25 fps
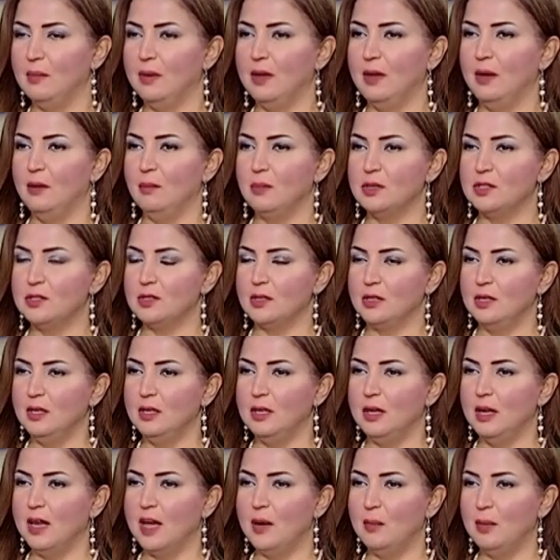المصريين
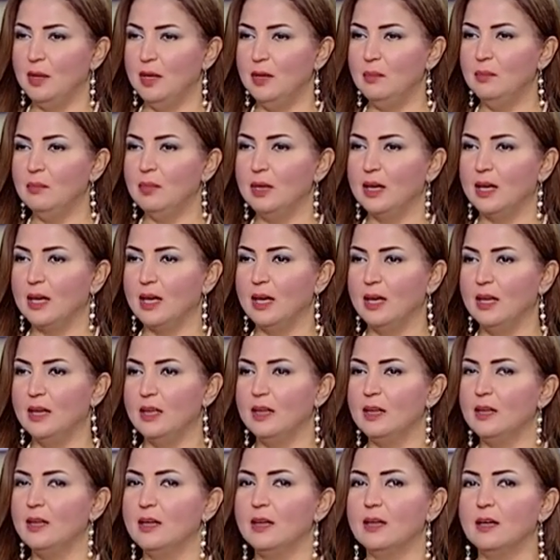العاملين
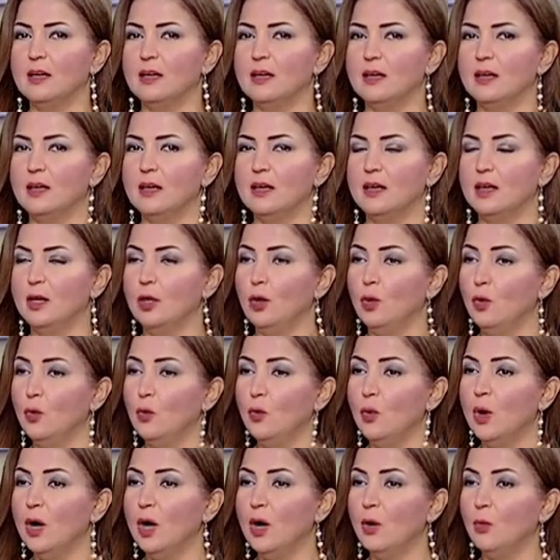بالخارج آه، ايه
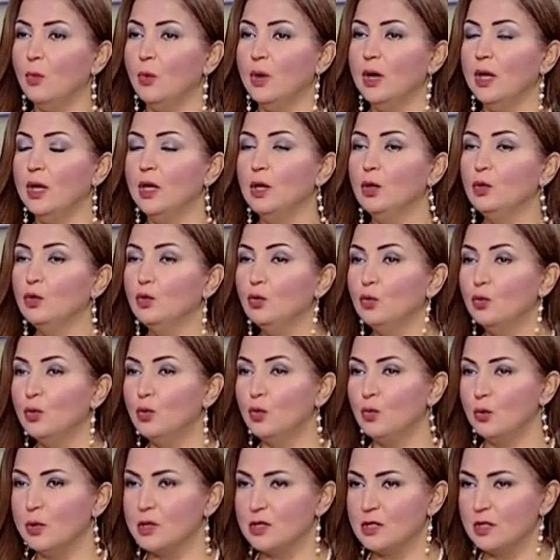هو وايه دوره
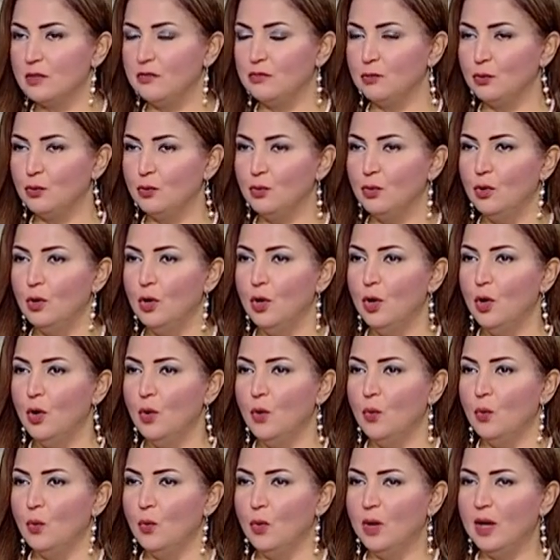ووظيفته
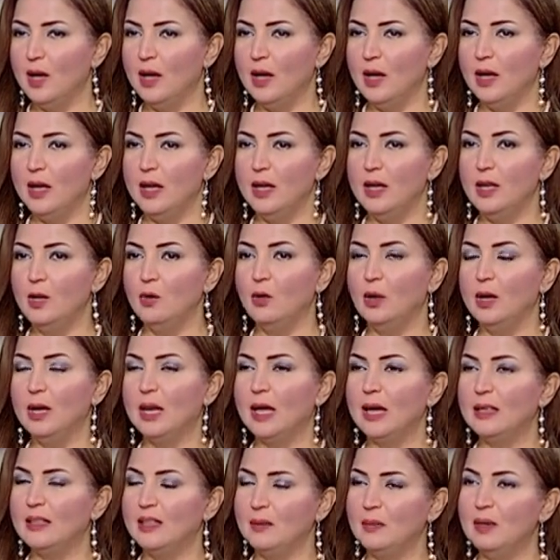وايه نوع
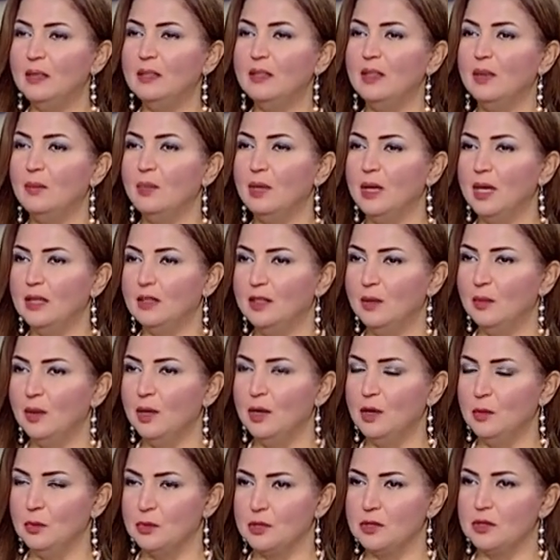الخدمات اللي بيقدمها
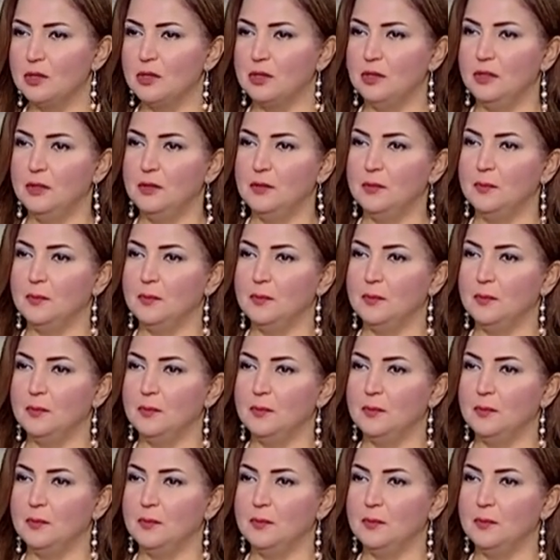للمصريين